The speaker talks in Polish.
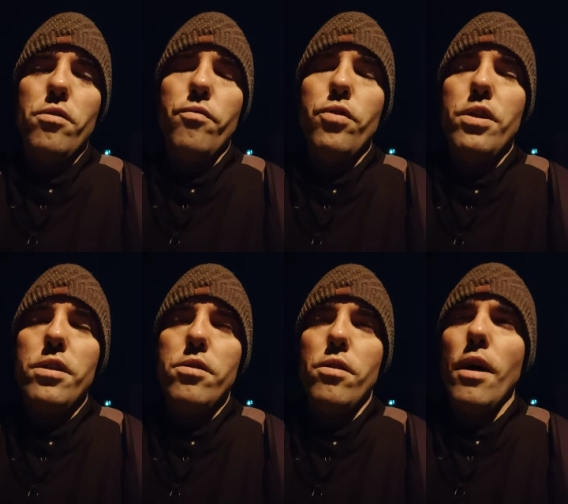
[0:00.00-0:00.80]

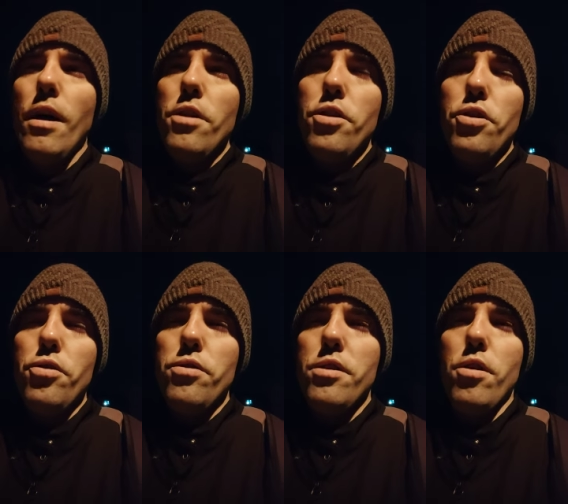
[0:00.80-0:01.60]
20,
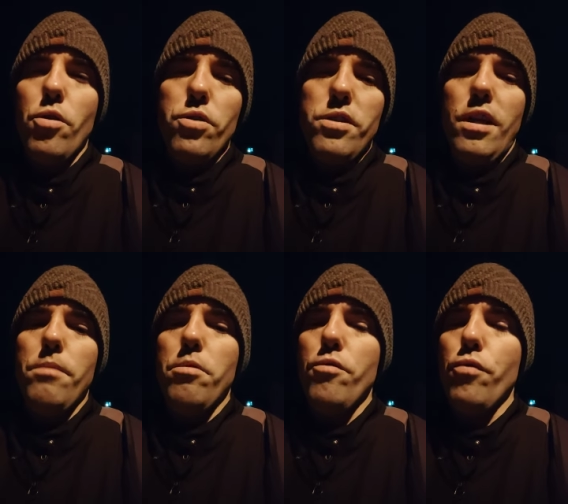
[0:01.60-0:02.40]
1000 krotnie
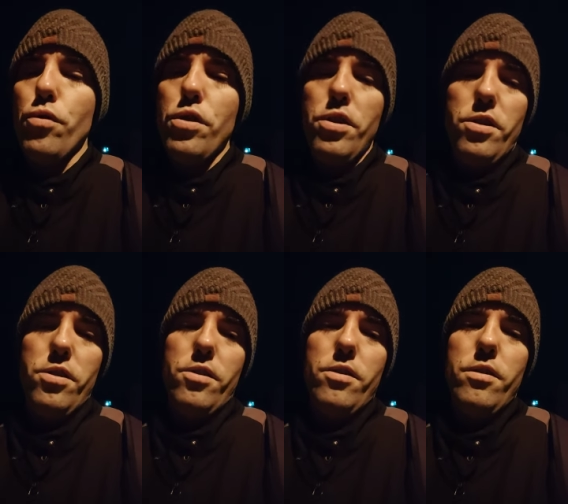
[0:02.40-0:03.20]
albo
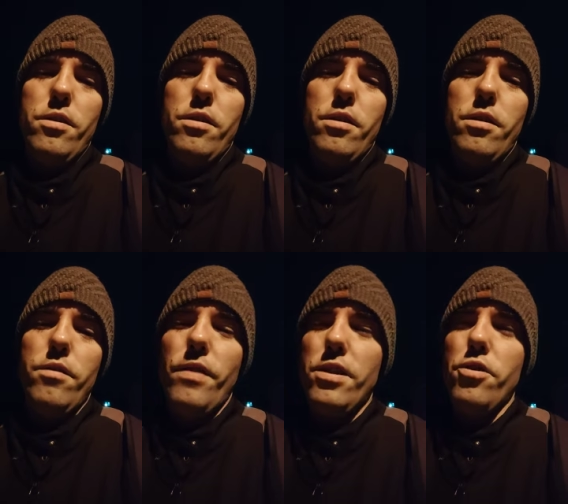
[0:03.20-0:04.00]
2000,
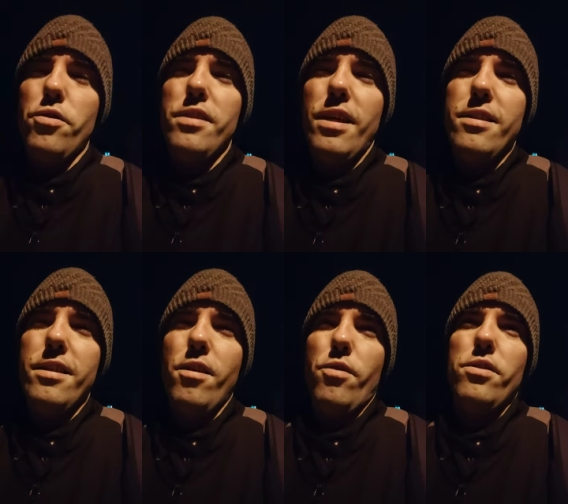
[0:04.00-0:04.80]
2000 e,
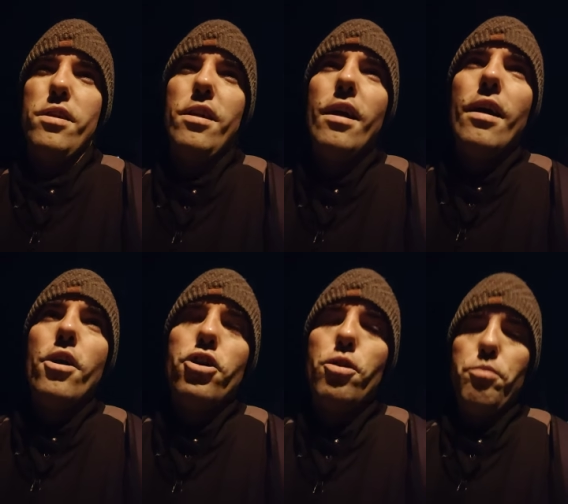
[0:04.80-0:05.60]
razy krotniej
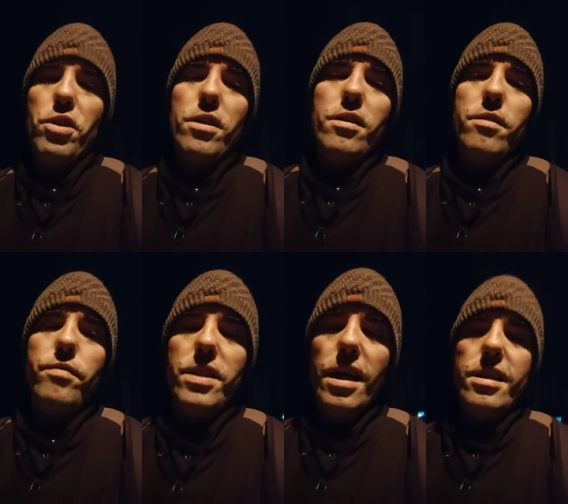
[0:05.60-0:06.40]
szybciej,
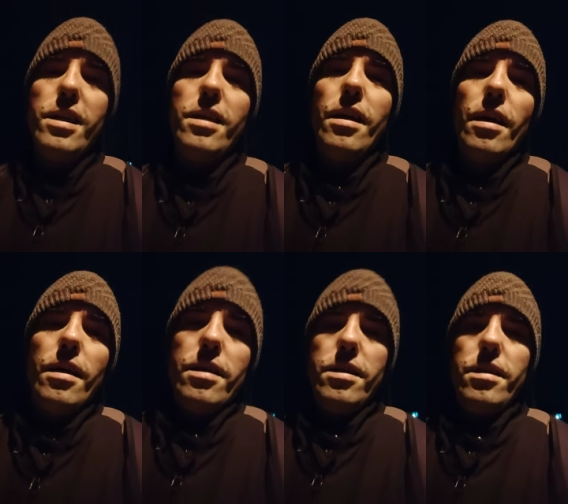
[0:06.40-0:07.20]
wydajniej
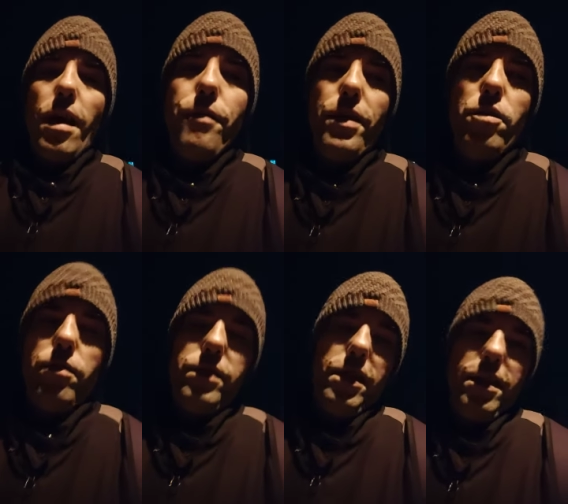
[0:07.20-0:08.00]
i
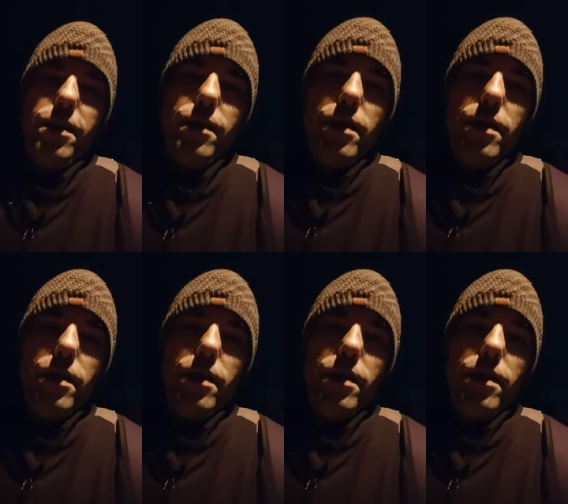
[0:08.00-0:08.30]
efektowniej.